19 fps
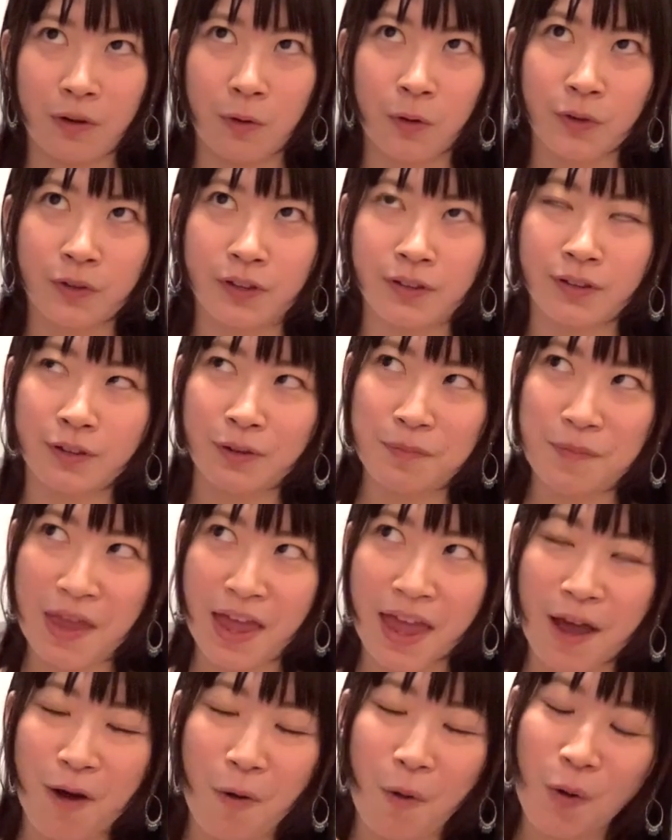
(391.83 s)
おすす
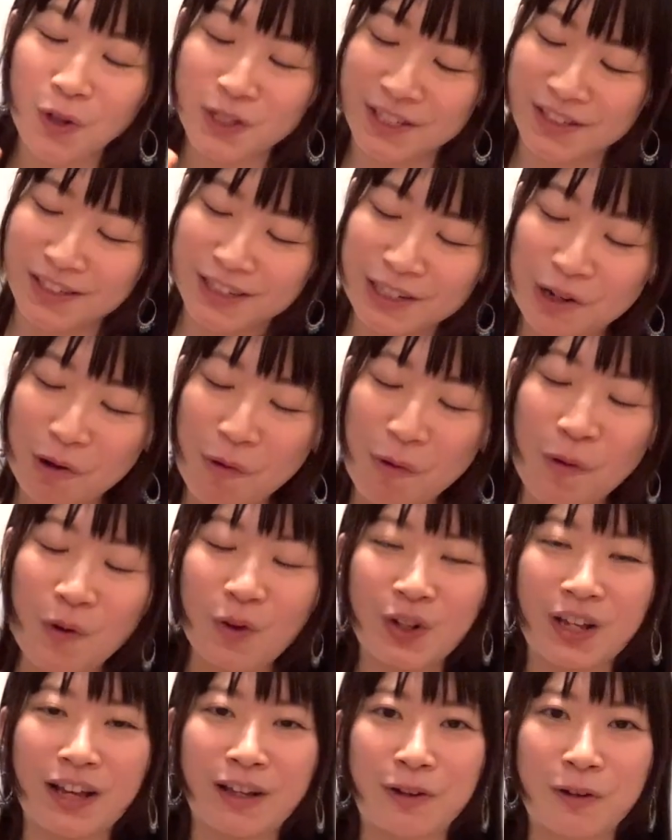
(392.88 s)
め、推しの
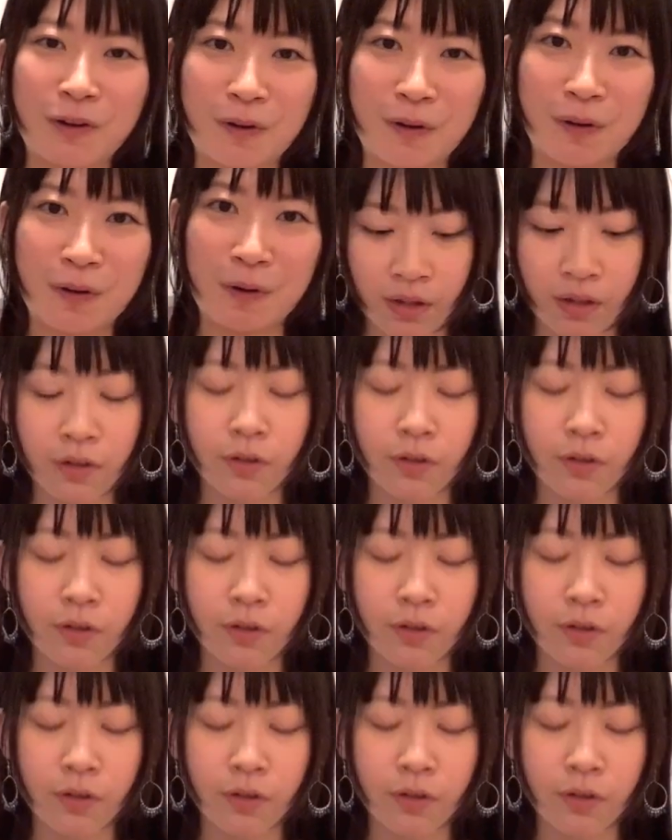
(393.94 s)
音楽を、